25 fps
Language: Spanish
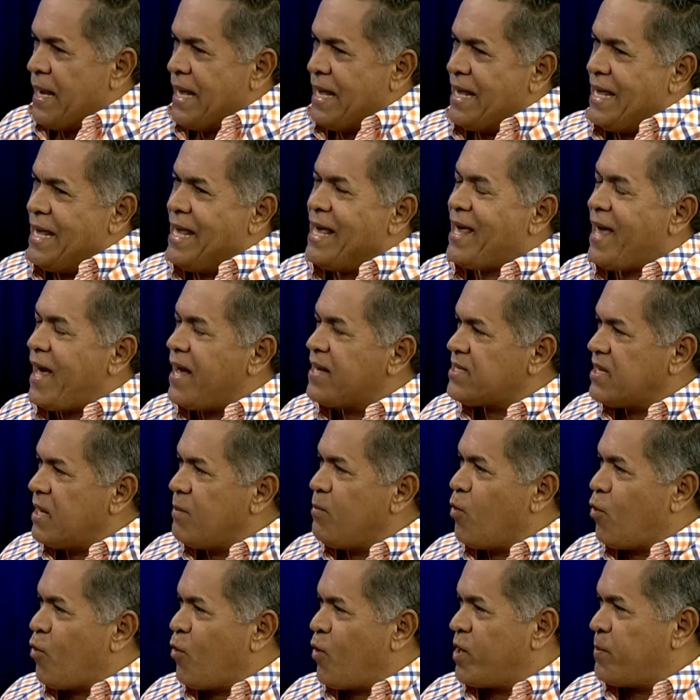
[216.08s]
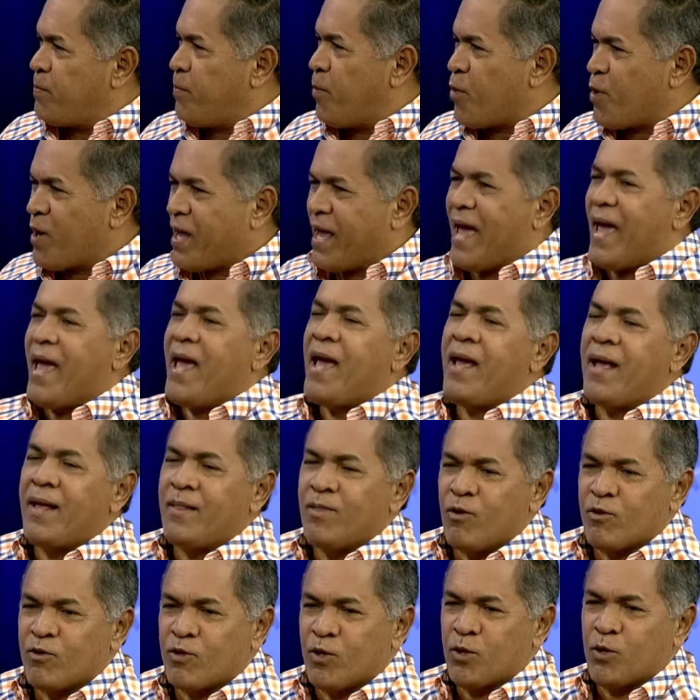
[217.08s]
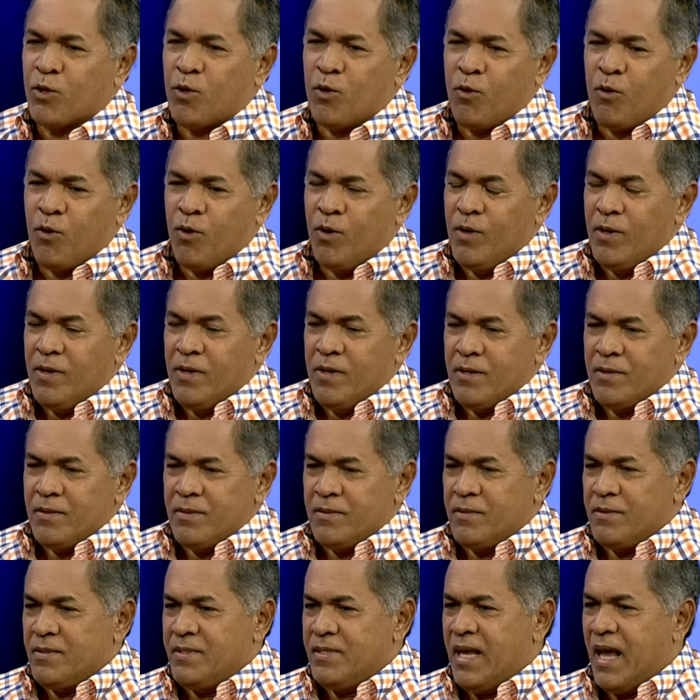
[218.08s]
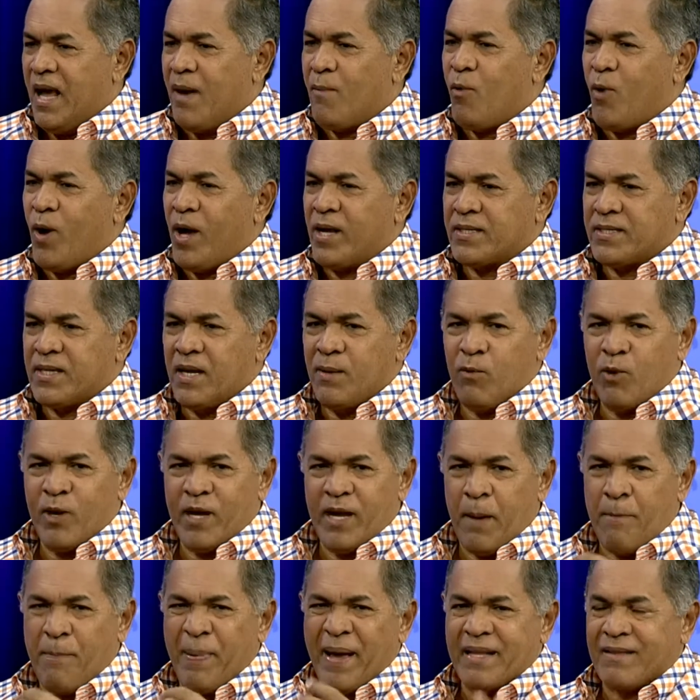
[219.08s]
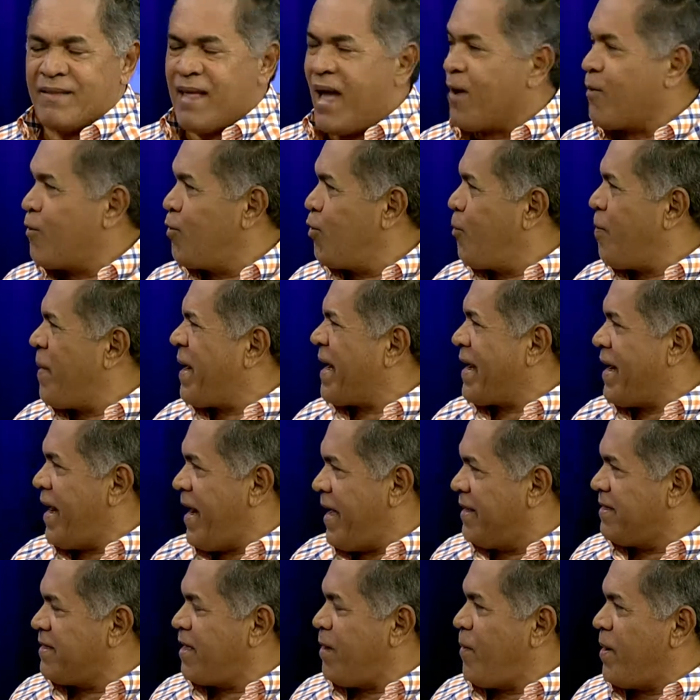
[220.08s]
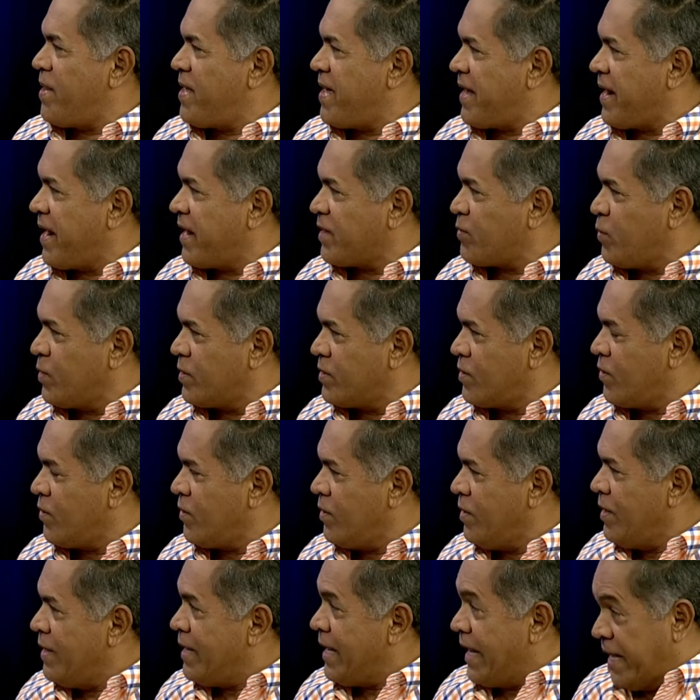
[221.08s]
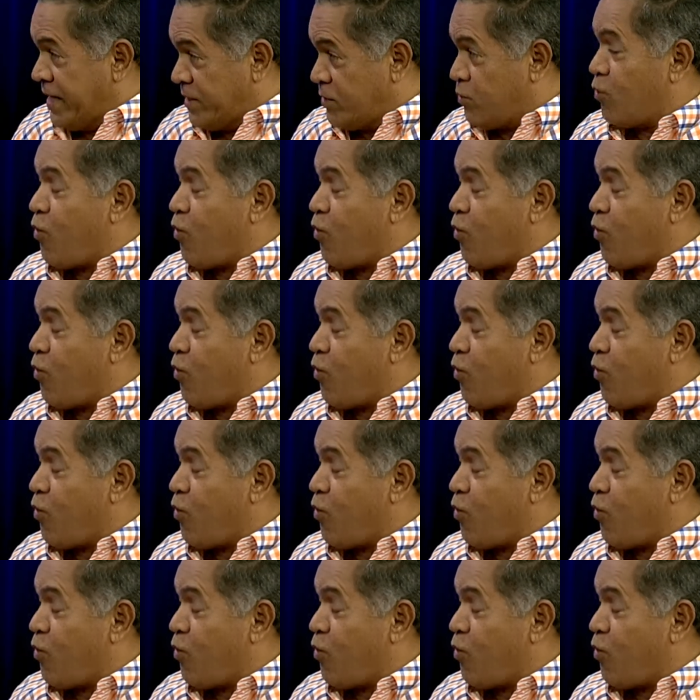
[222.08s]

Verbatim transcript: ¿Y qué hacemos con él? ¿Por qué nosotros, digamos, hacemos espectáculos para que la gente vaya gratuito? Eso